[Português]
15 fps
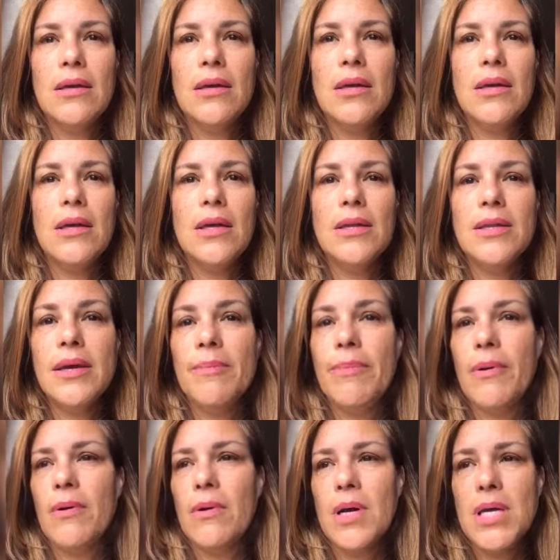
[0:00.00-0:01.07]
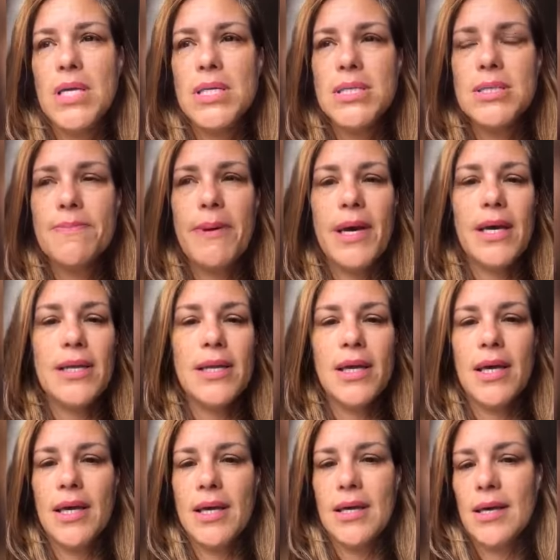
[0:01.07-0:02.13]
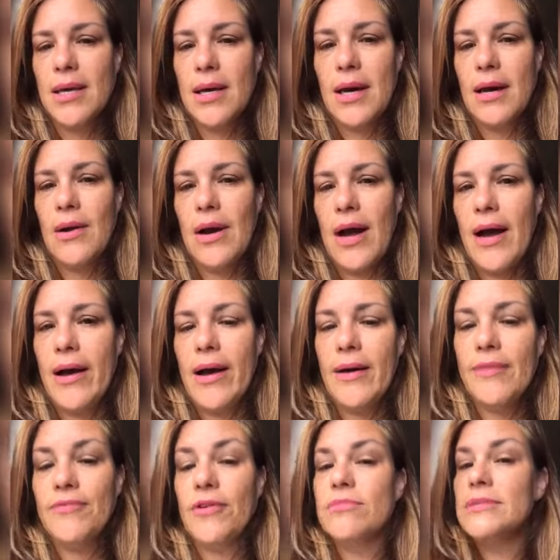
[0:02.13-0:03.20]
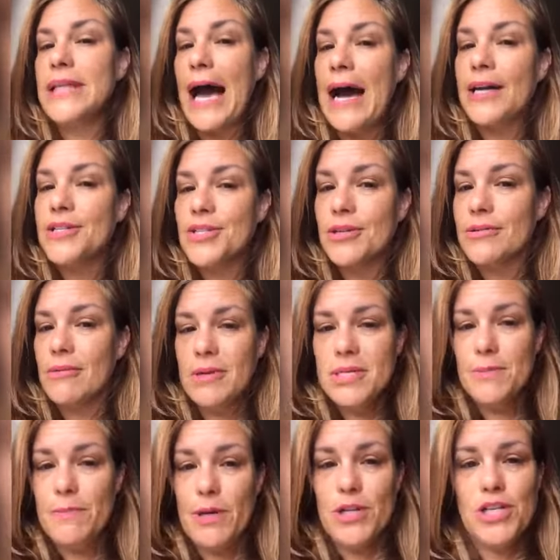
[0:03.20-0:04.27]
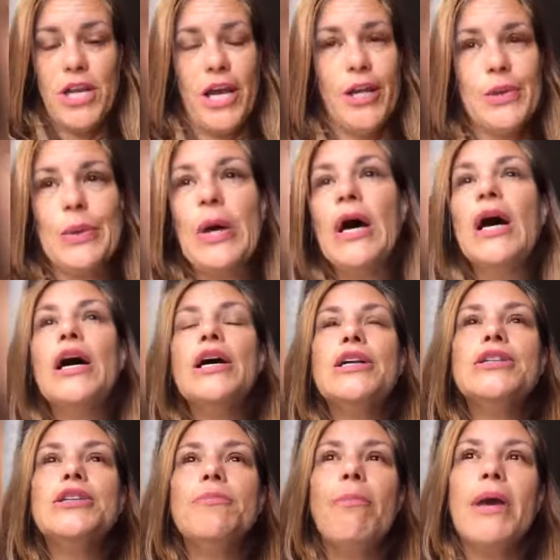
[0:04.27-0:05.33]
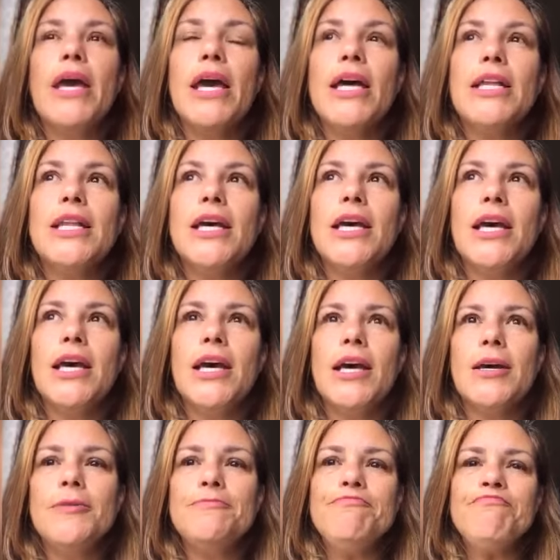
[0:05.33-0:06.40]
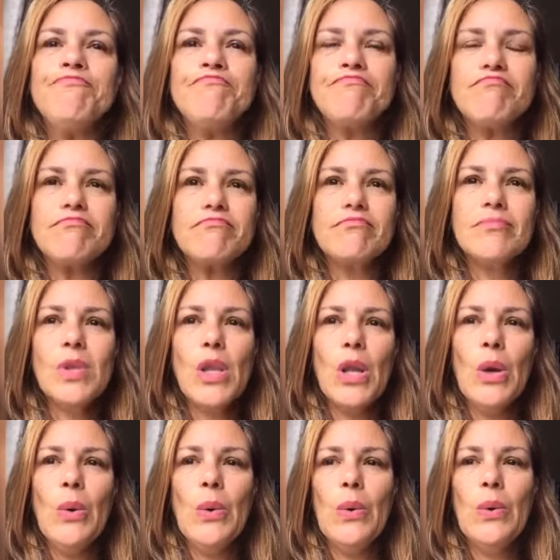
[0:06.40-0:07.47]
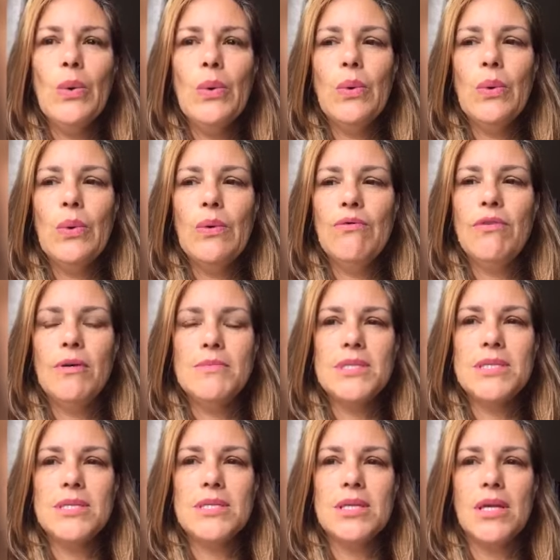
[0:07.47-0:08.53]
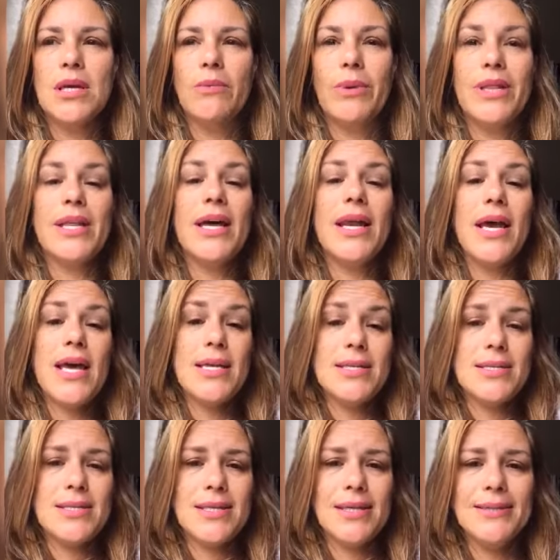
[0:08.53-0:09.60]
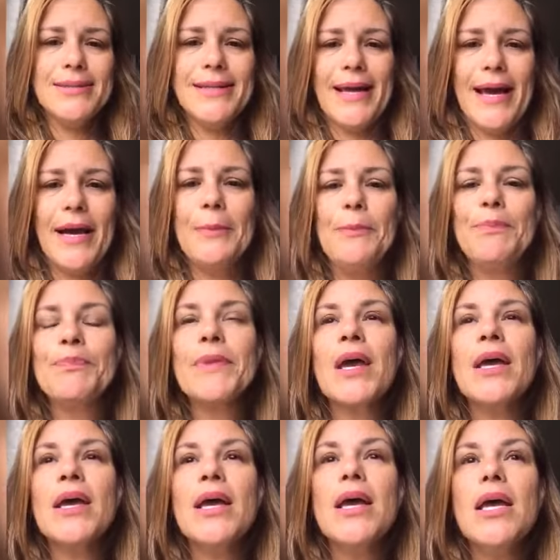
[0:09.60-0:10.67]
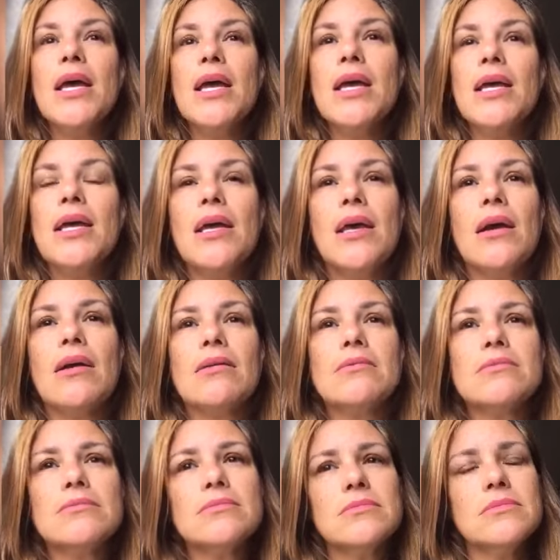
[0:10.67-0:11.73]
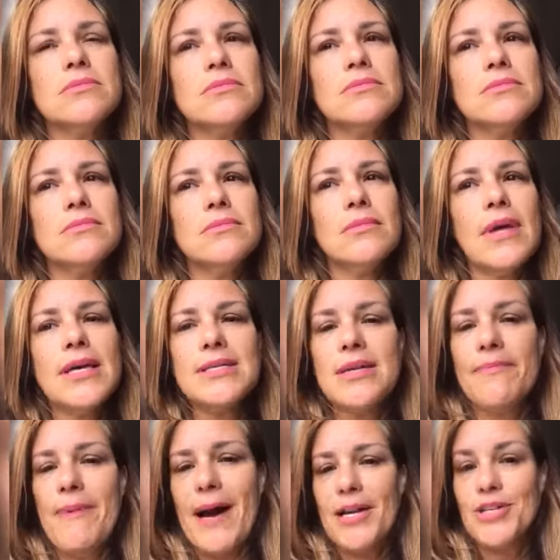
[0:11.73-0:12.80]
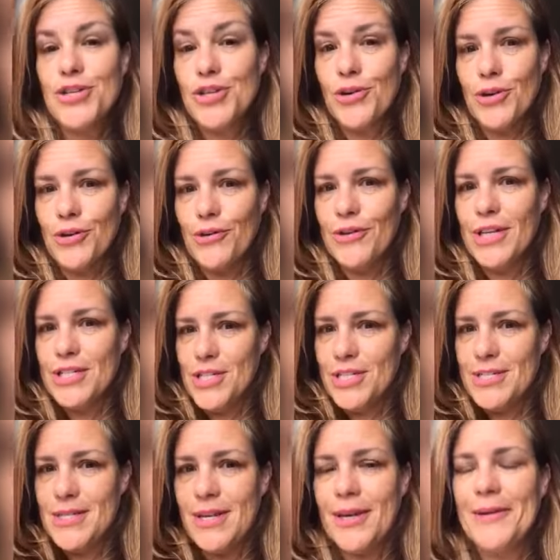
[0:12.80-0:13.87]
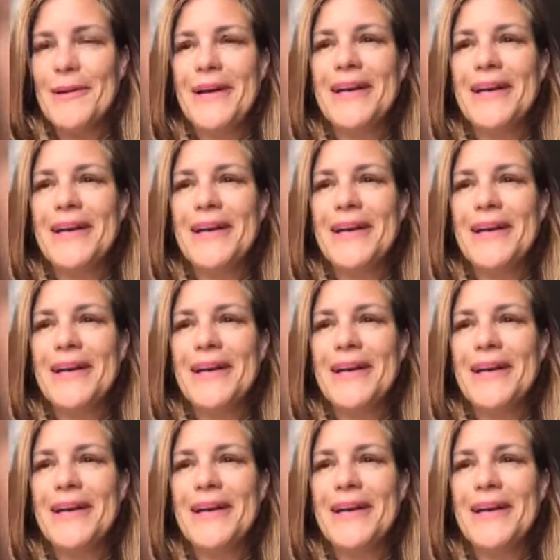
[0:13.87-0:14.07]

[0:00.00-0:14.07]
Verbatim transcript: e depois perder a vontade com esse projeto, de perder o, vamos dizer assim, o interesse, né? E essa parte chorona de ser.